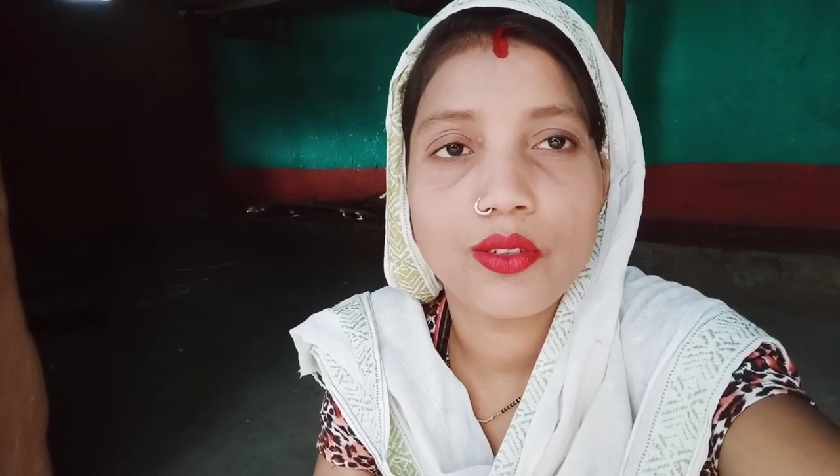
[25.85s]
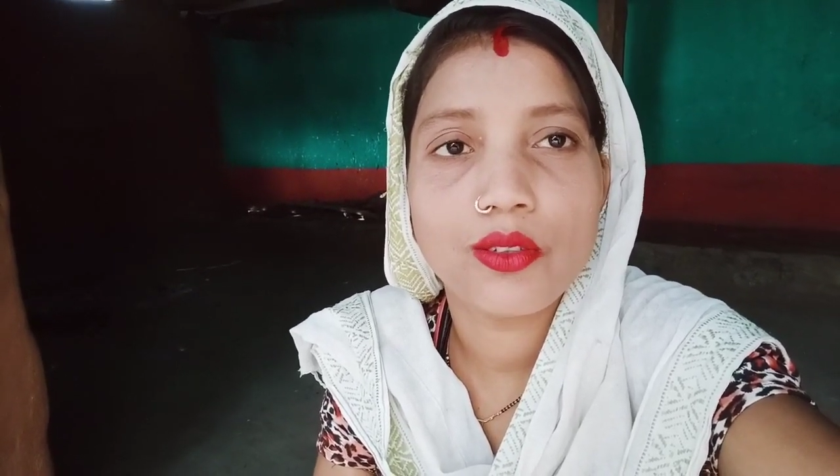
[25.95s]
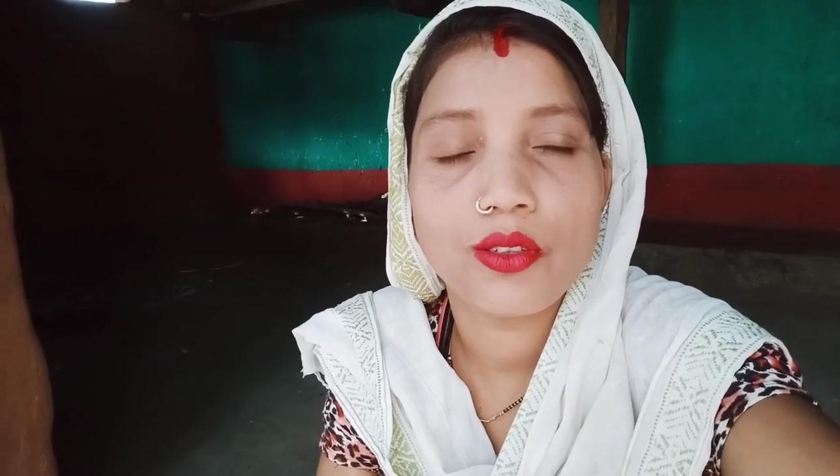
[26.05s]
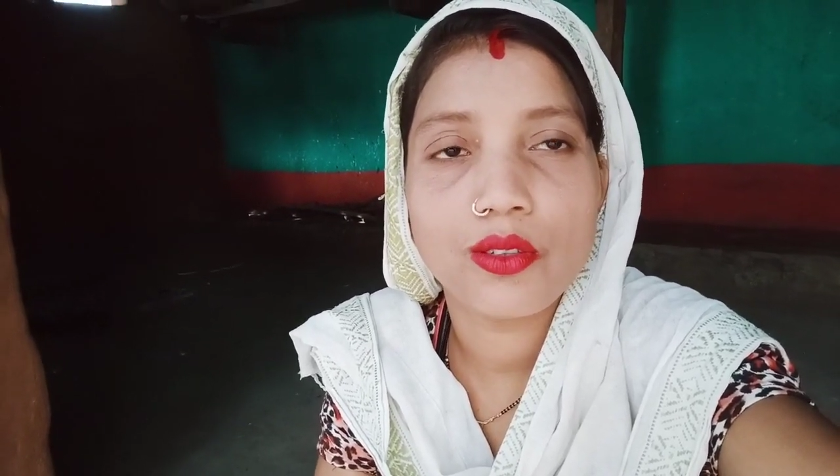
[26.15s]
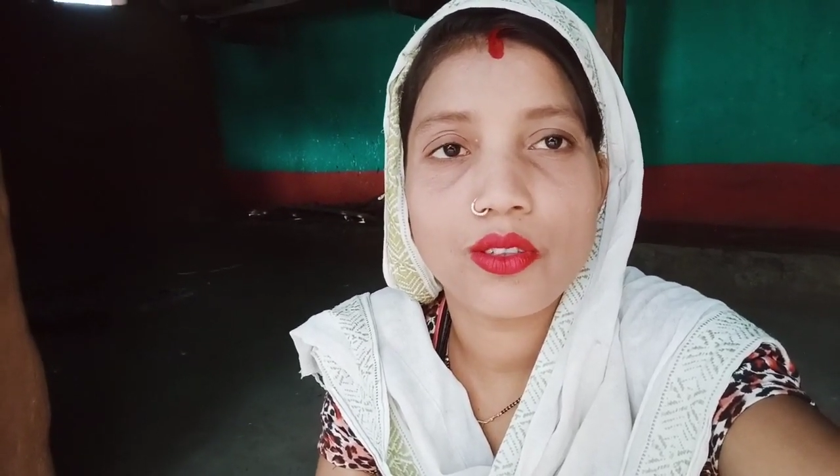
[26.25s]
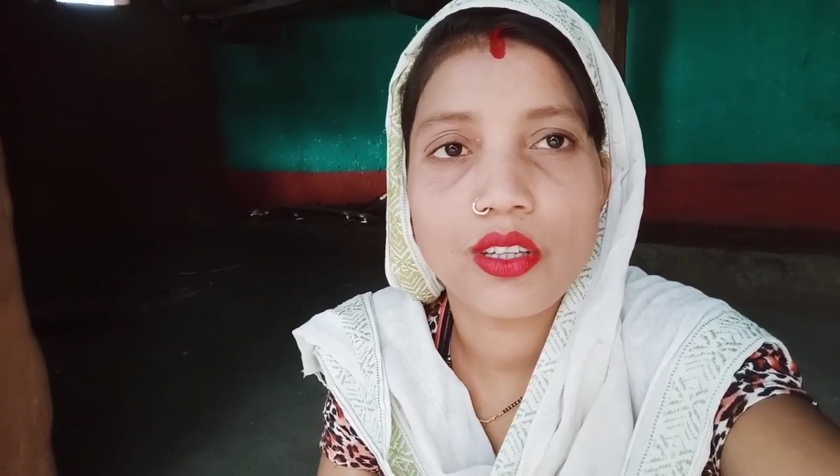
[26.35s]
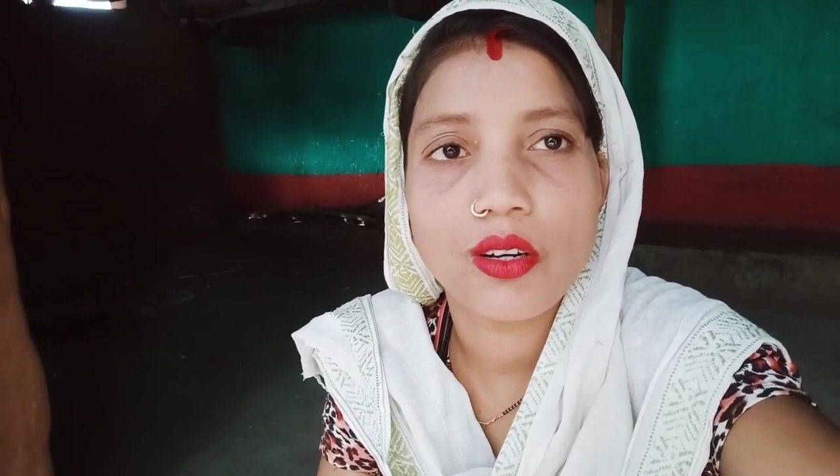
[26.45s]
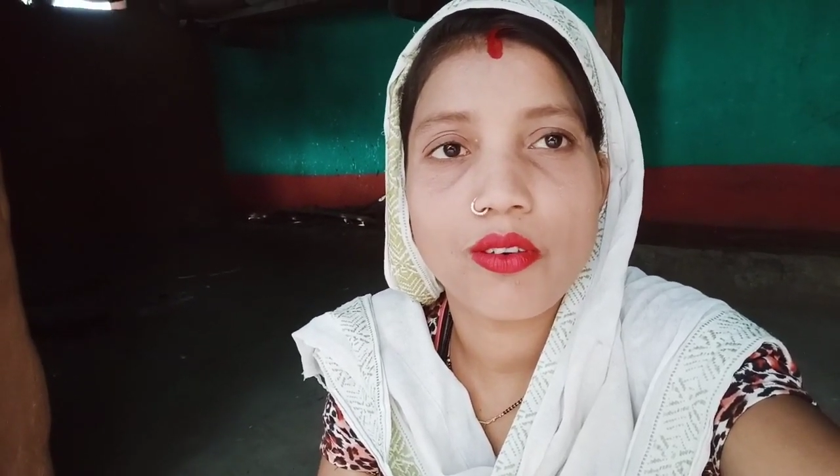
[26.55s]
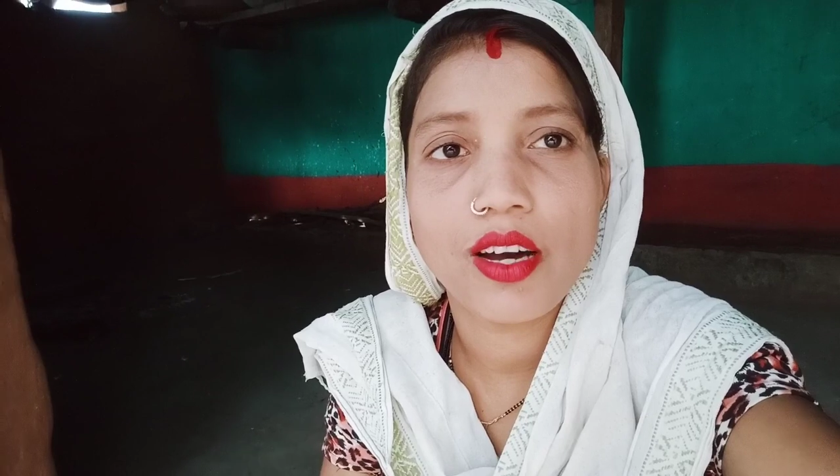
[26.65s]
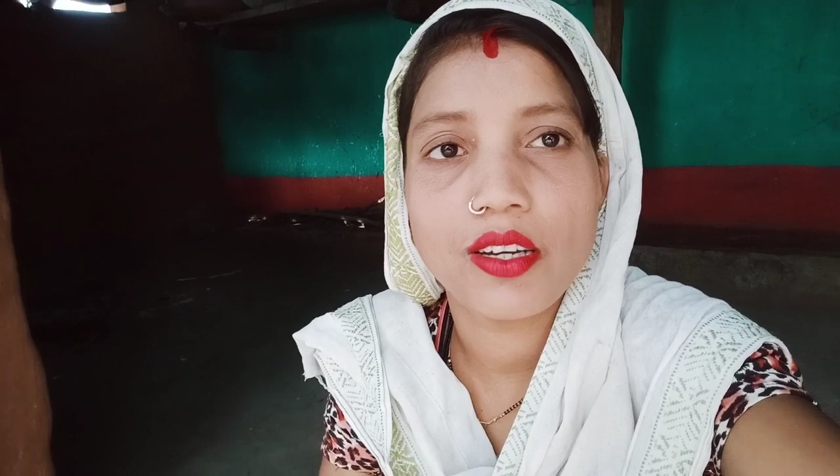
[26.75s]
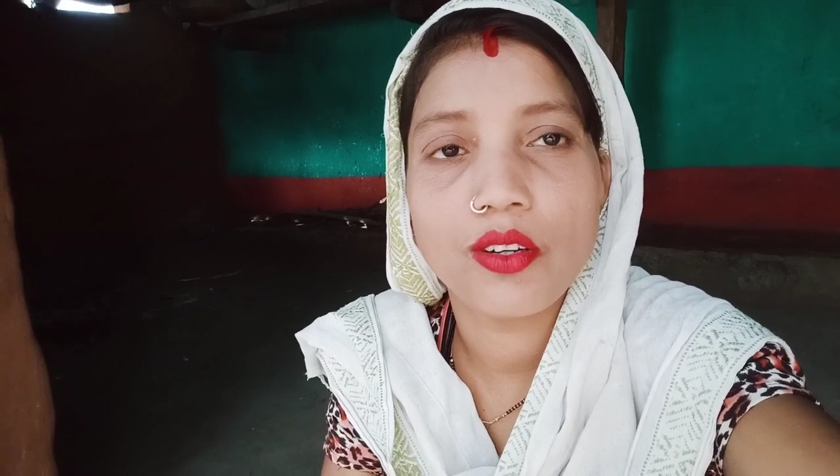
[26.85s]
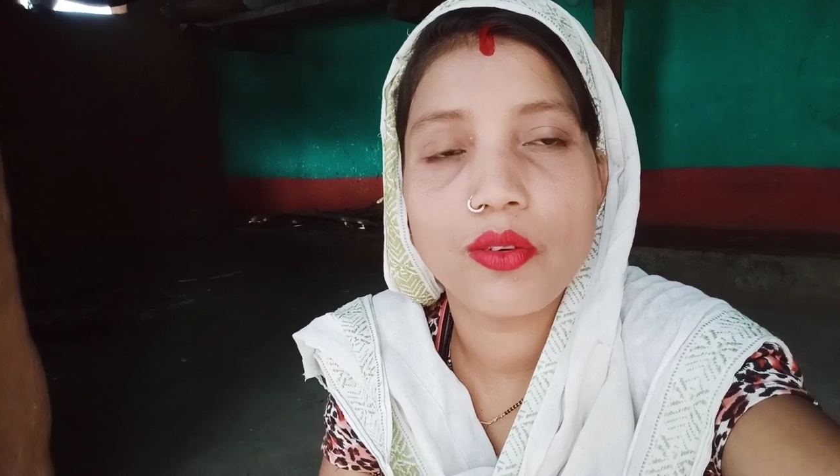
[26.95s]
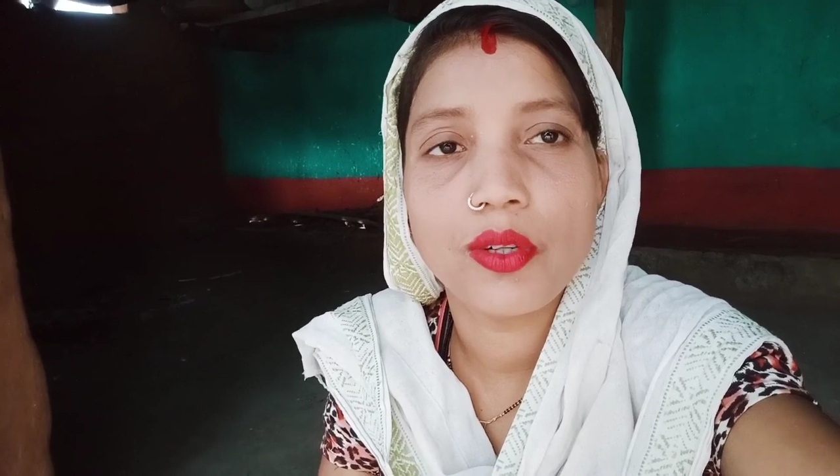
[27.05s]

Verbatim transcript: दूँ तो संगवारी हो